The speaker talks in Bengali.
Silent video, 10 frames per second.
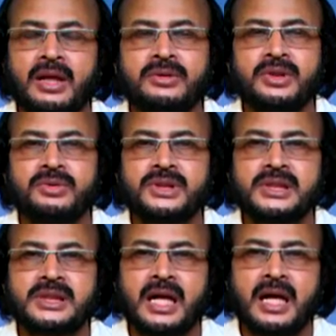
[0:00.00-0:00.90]
আলাউদ্দিন
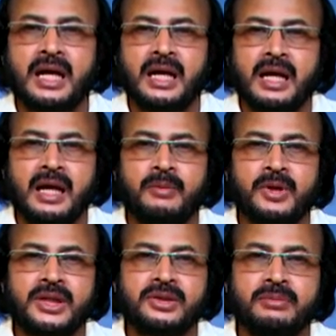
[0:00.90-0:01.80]
হোসেন শাহ
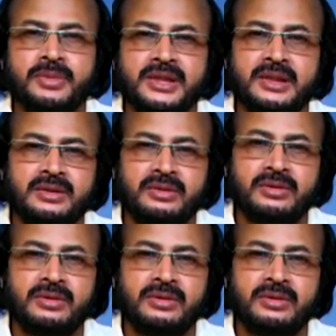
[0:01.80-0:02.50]
এমন একজন ব্যক্তিত্ব